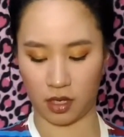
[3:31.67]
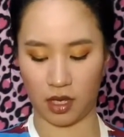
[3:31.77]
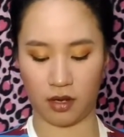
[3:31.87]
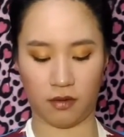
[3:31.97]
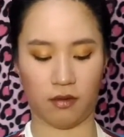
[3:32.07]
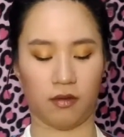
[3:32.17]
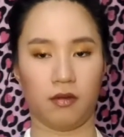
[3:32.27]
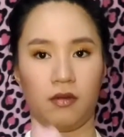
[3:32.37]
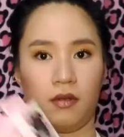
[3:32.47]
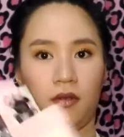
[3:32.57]
Ayan o.
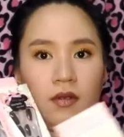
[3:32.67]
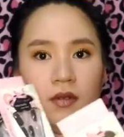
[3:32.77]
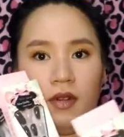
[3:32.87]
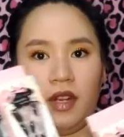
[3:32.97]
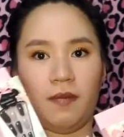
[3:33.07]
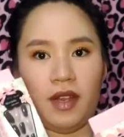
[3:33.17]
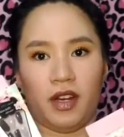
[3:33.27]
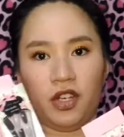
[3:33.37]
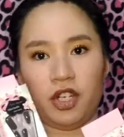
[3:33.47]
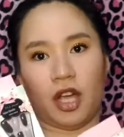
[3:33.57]
Lima
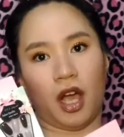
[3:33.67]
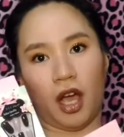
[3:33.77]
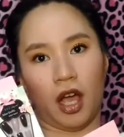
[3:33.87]
na siya.